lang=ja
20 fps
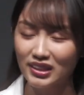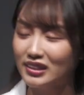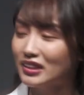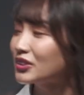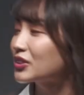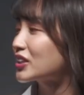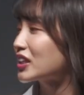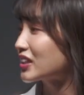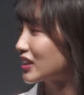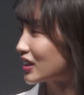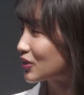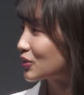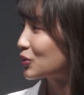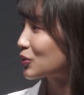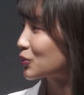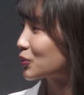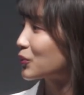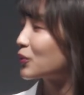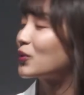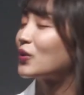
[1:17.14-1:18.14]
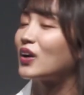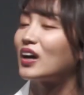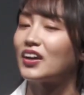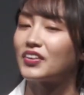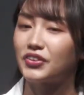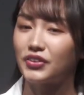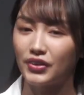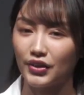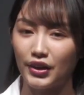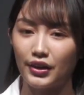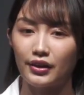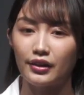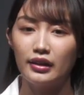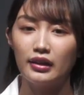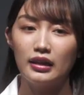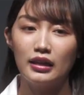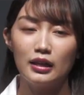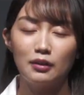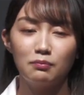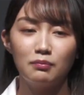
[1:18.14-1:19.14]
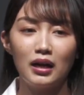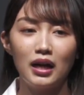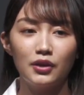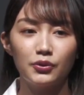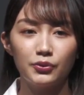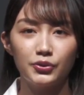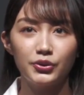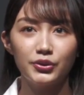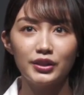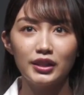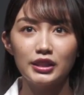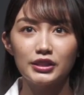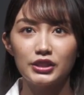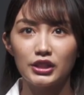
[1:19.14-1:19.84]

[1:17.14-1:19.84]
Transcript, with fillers: なくちゃなっていうところがあってまああの由香